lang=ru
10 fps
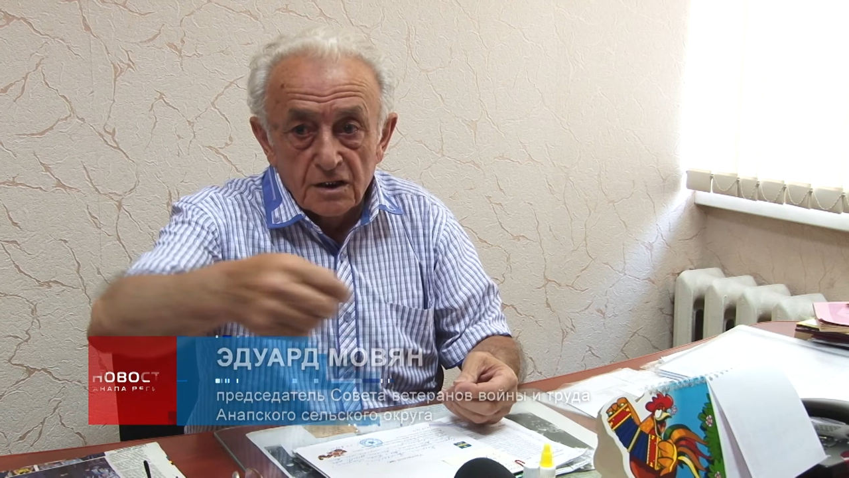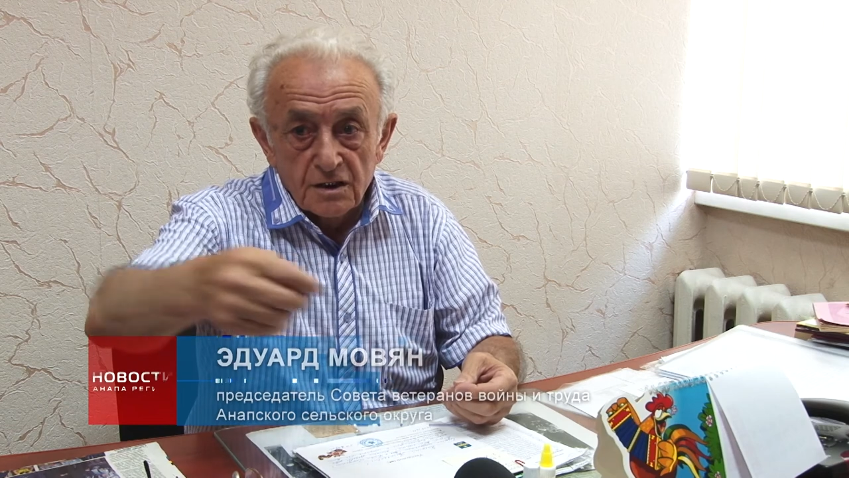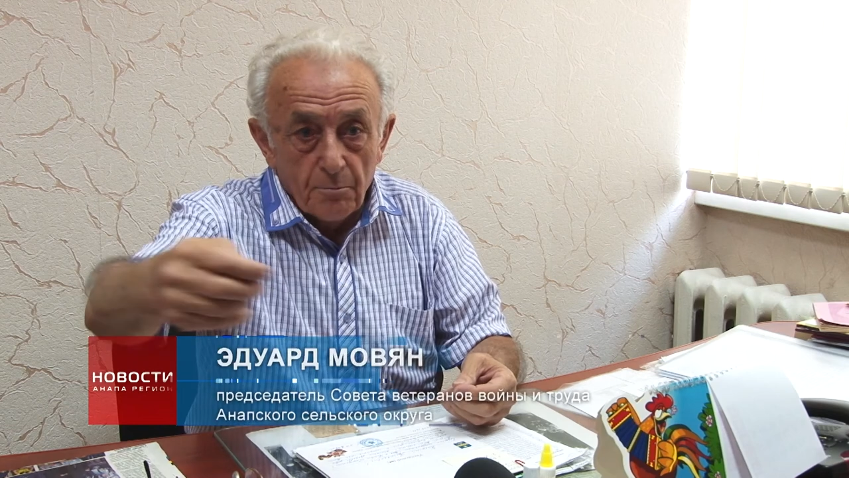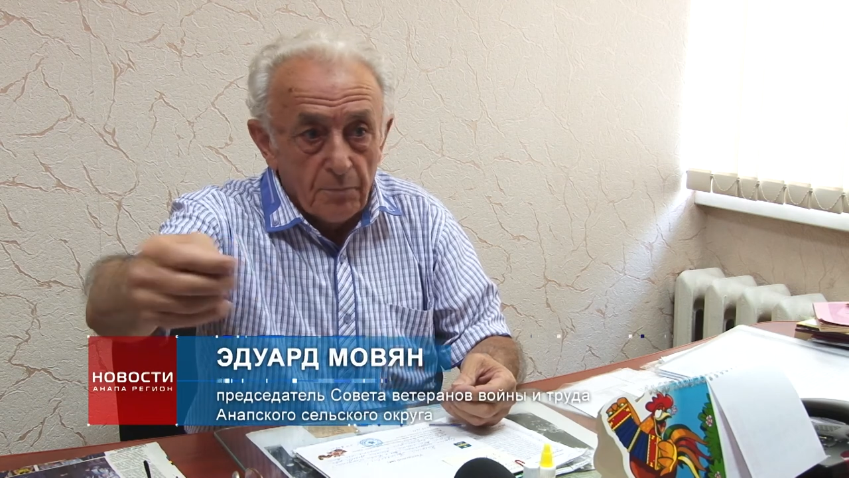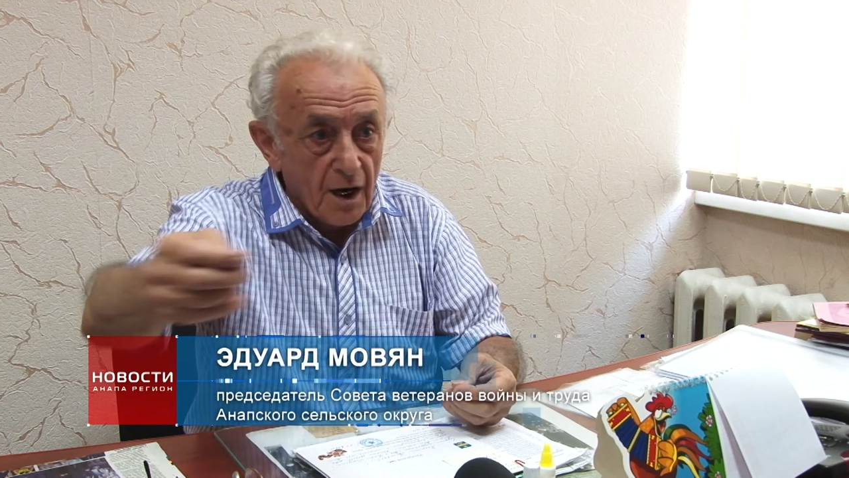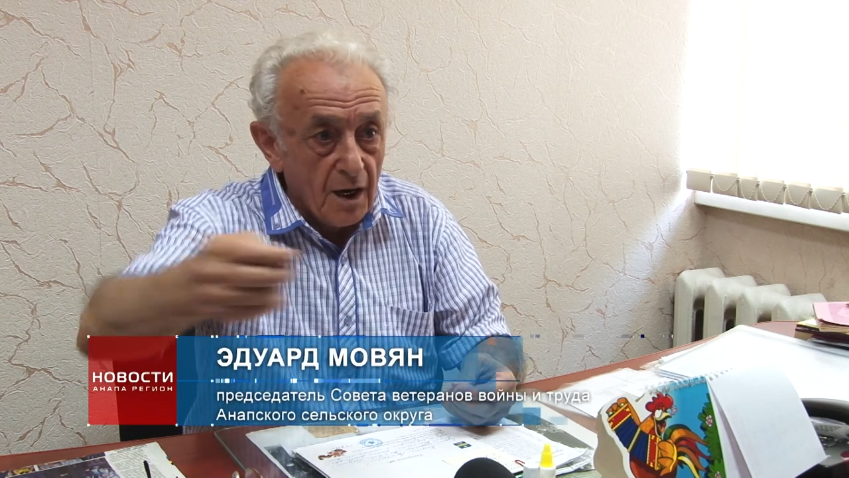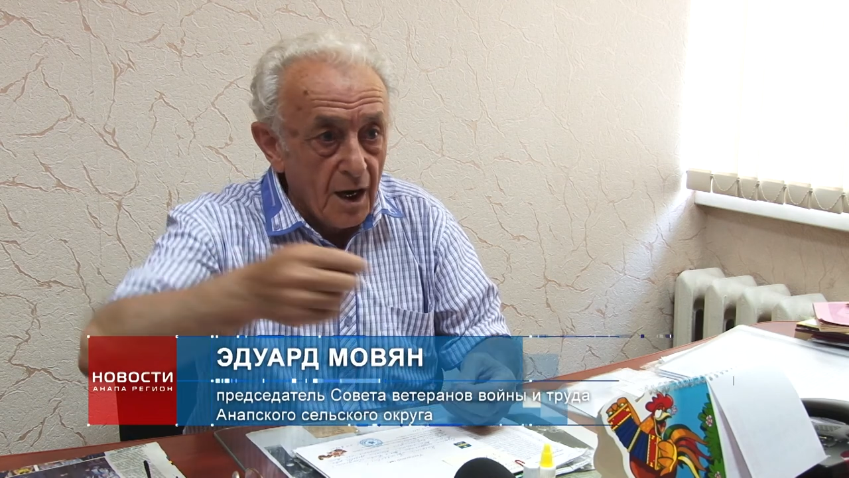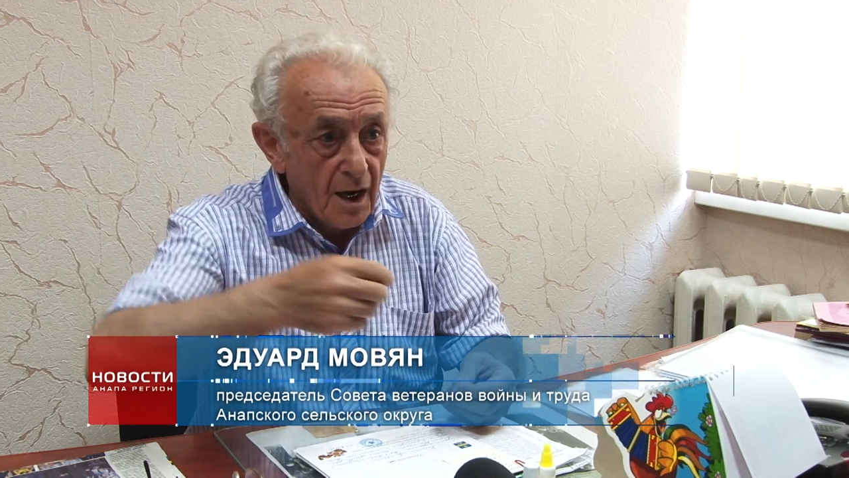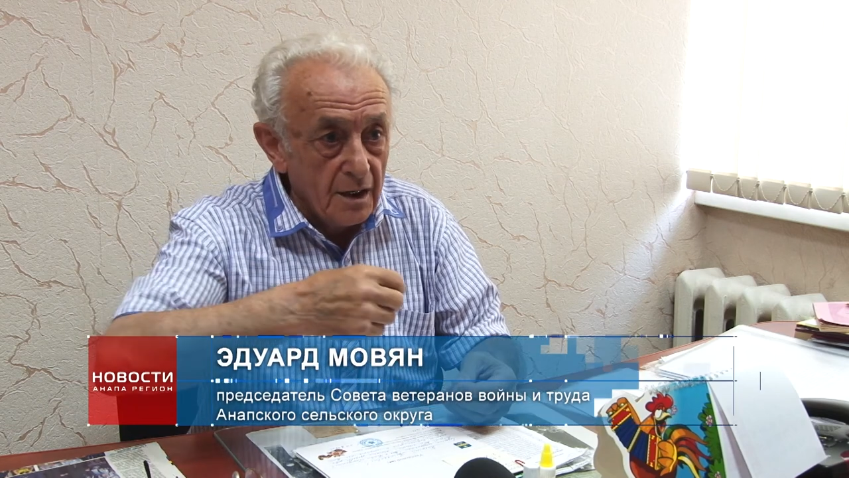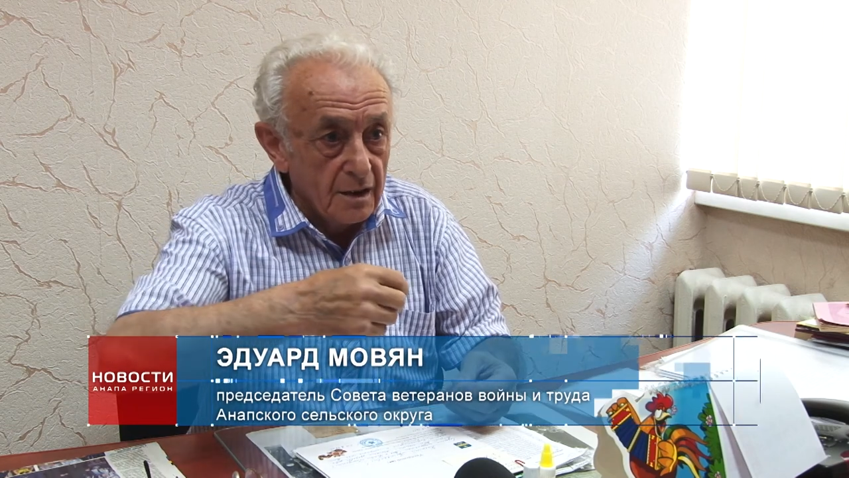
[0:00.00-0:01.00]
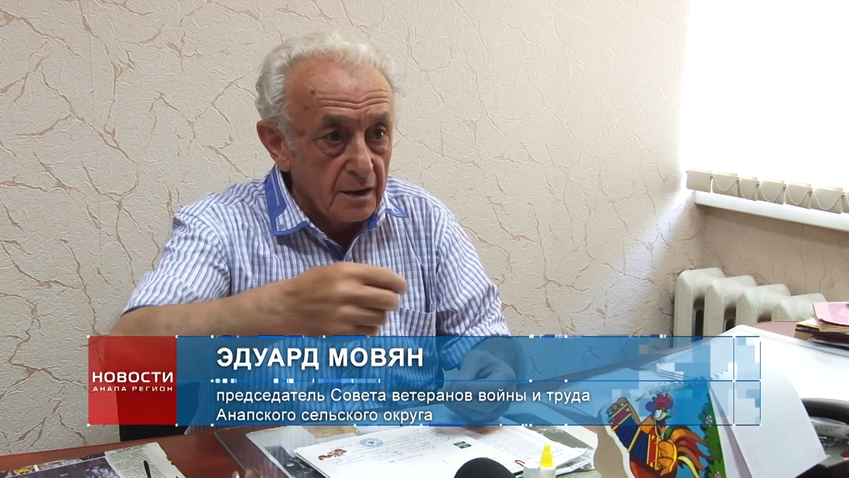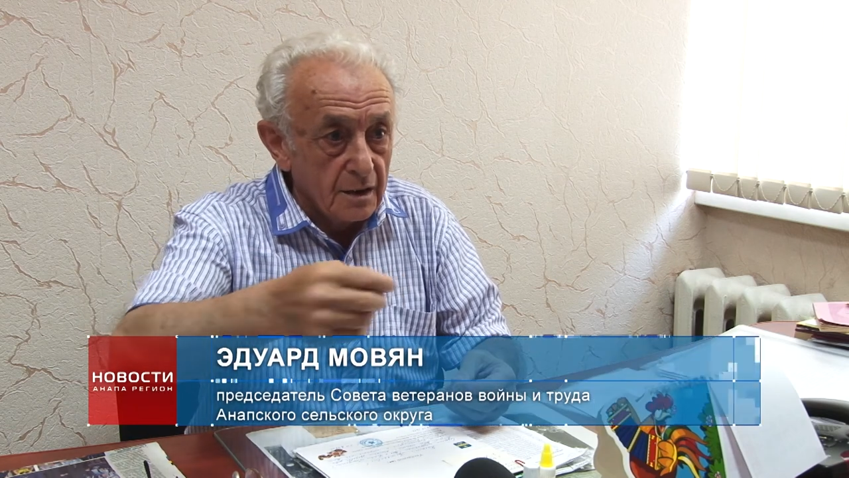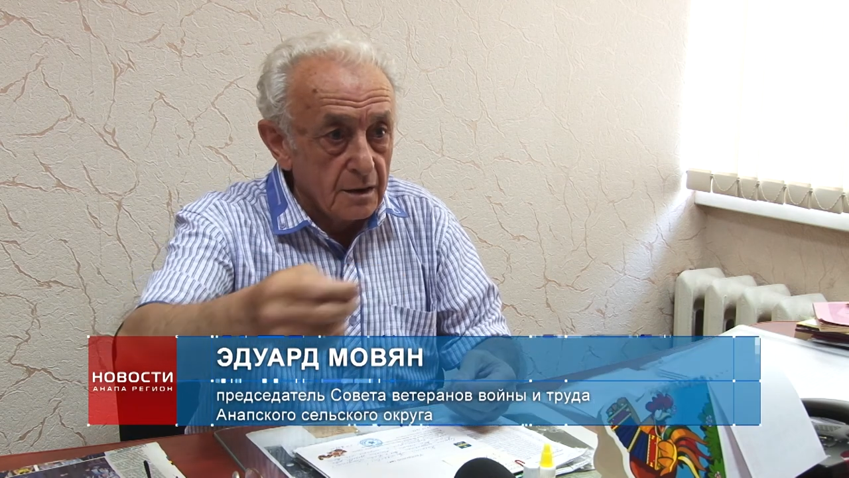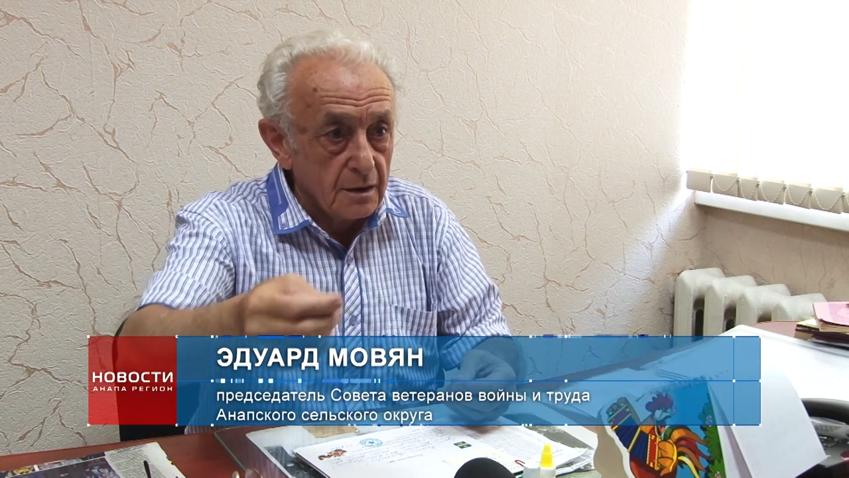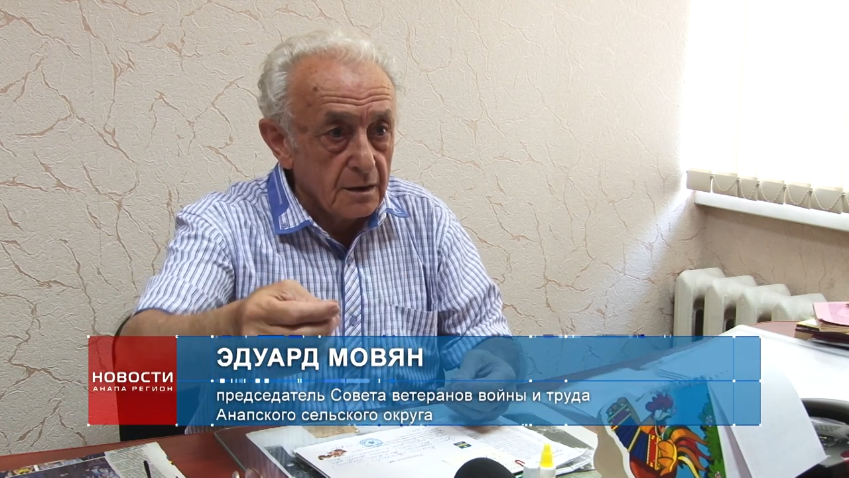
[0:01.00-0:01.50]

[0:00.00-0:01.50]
когда пахали